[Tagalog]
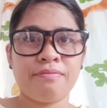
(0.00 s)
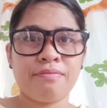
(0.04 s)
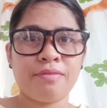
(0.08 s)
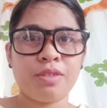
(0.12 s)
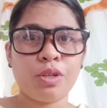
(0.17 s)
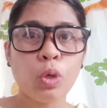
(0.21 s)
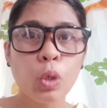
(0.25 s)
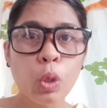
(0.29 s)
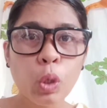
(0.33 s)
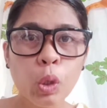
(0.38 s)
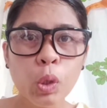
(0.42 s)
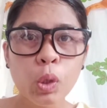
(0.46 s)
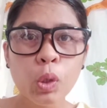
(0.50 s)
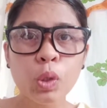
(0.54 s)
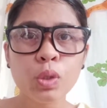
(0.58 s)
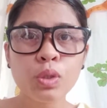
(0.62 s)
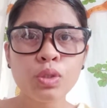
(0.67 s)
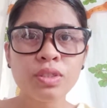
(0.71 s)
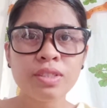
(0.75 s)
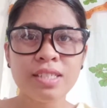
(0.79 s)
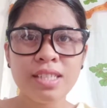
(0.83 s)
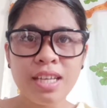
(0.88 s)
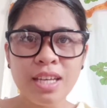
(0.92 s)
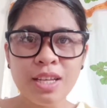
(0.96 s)

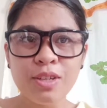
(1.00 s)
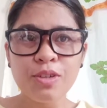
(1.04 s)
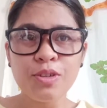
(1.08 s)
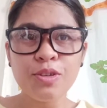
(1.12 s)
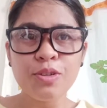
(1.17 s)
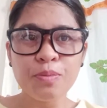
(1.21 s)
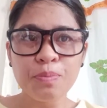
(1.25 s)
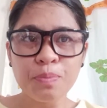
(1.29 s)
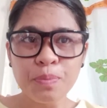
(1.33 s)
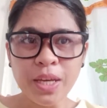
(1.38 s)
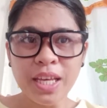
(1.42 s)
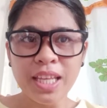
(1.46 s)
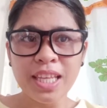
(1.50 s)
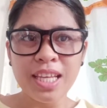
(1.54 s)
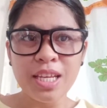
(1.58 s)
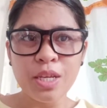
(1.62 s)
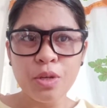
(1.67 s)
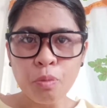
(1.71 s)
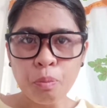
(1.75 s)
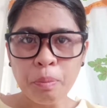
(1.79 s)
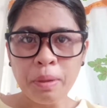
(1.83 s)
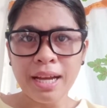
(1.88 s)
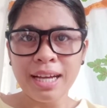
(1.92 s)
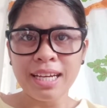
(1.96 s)
Kung sino yung pwede nyo
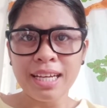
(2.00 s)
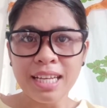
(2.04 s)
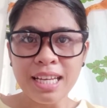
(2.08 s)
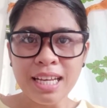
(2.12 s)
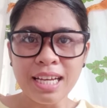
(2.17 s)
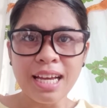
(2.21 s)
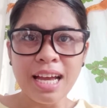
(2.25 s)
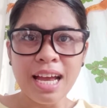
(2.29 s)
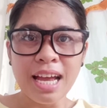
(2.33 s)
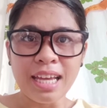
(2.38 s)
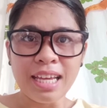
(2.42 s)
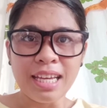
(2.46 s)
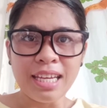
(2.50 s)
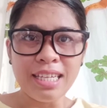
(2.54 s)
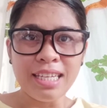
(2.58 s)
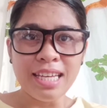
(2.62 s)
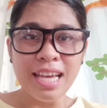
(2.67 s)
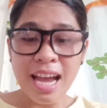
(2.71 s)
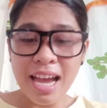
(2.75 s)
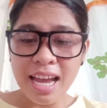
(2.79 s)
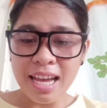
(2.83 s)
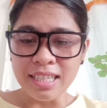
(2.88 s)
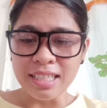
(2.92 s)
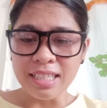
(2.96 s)
pang ilagay.
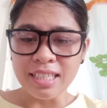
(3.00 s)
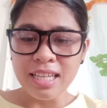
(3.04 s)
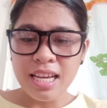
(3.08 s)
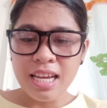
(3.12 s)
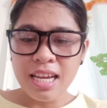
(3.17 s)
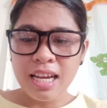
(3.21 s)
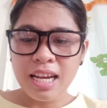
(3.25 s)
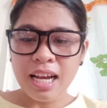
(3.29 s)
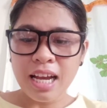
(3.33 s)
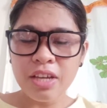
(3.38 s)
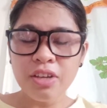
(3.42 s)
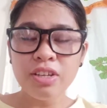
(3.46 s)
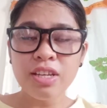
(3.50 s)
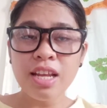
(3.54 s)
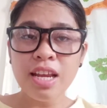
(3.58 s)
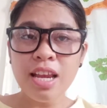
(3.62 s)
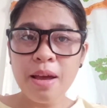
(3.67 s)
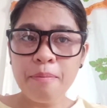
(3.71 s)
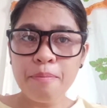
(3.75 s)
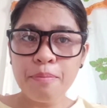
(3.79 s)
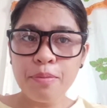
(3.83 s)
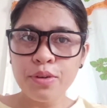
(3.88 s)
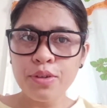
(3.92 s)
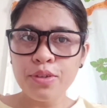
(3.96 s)
Yan. Kayo na
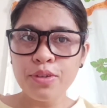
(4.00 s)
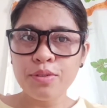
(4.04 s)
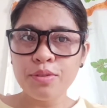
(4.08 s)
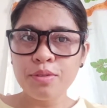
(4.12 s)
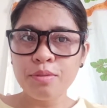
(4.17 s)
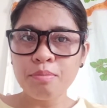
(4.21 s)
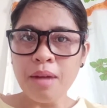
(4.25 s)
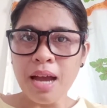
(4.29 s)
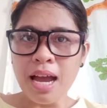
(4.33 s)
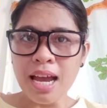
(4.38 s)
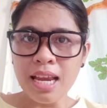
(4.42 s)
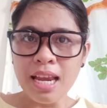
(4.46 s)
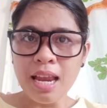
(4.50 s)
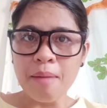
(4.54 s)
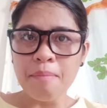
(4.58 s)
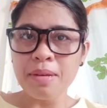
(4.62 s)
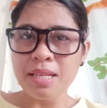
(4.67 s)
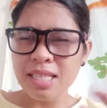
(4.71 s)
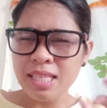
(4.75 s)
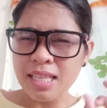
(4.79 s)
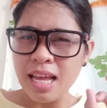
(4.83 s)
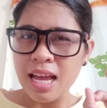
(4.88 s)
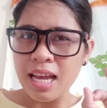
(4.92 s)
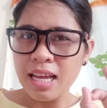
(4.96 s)
lang po yung bahala.
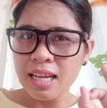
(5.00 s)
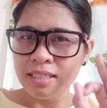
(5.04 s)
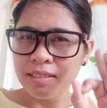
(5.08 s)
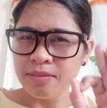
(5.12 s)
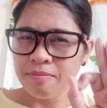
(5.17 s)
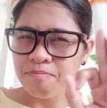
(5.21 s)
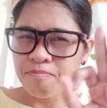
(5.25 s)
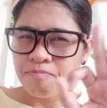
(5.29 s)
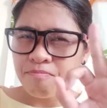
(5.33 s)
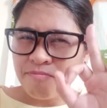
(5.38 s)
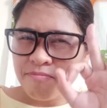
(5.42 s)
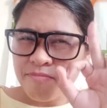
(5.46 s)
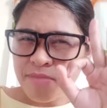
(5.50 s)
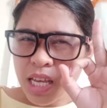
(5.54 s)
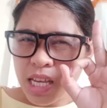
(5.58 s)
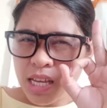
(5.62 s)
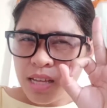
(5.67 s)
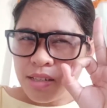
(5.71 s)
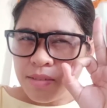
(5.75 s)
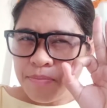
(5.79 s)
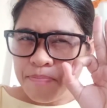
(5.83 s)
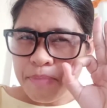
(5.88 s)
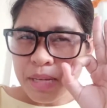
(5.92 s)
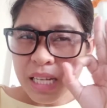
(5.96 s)
Basta,
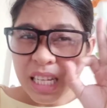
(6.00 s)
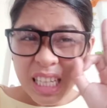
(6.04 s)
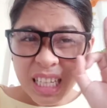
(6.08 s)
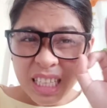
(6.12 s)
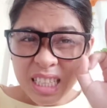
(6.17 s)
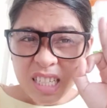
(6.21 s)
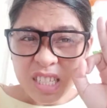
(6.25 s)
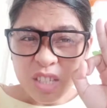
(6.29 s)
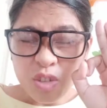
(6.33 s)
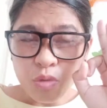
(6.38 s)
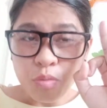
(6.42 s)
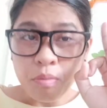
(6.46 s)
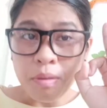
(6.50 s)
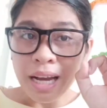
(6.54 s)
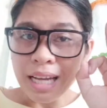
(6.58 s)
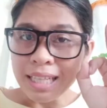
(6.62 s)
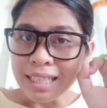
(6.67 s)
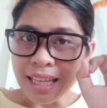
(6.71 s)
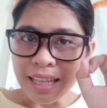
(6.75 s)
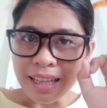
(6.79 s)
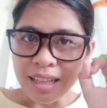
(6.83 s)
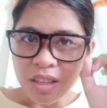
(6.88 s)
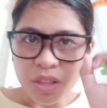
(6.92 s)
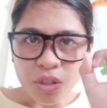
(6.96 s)
pilitin yung
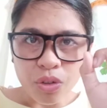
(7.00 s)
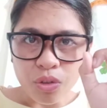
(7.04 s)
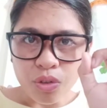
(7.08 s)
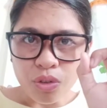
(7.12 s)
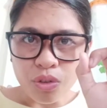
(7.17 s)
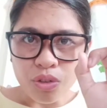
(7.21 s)
makatatlo.